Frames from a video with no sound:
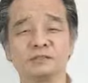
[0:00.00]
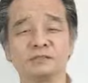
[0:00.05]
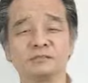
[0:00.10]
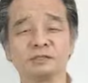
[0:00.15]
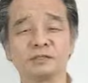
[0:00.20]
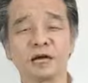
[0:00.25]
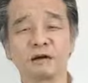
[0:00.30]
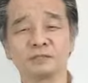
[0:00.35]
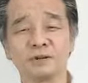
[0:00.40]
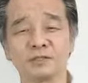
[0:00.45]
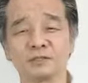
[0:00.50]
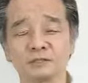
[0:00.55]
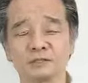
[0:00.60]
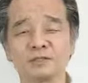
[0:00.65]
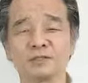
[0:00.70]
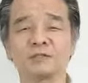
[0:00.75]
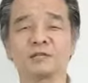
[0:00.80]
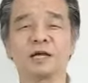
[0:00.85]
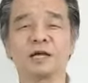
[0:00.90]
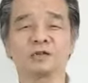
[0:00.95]
多分ナンバー
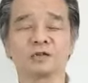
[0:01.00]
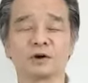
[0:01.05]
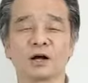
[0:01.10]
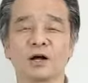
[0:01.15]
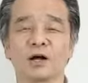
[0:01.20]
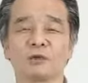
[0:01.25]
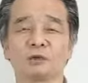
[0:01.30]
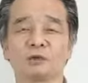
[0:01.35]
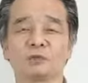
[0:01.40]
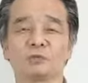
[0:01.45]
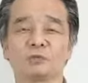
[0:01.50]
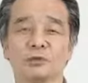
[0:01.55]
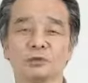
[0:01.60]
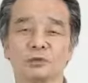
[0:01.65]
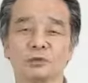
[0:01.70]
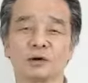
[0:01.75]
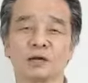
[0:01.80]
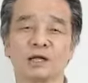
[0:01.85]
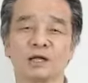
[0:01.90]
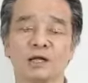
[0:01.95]
2ぐらいの観光
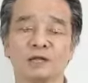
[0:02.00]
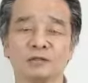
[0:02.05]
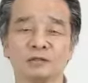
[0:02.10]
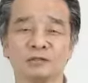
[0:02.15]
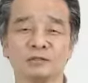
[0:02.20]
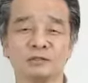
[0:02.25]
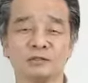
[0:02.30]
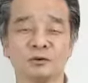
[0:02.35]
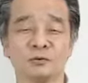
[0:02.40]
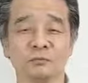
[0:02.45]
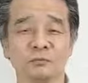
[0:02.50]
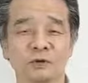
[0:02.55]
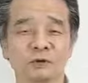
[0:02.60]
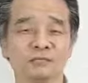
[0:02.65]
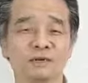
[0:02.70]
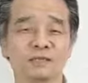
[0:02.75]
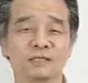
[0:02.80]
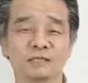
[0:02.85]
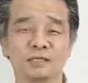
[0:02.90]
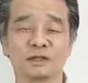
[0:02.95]
スポットかなっていうふうに思い
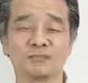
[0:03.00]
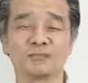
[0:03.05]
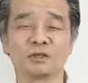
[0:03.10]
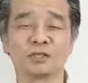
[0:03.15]
ますね